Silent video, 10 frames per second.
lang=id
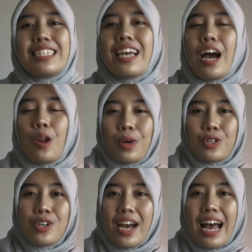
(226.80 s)
Jangan lupa
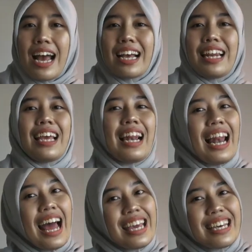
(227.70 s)
juga klik
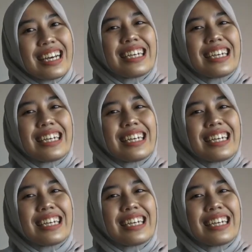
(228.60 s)
like,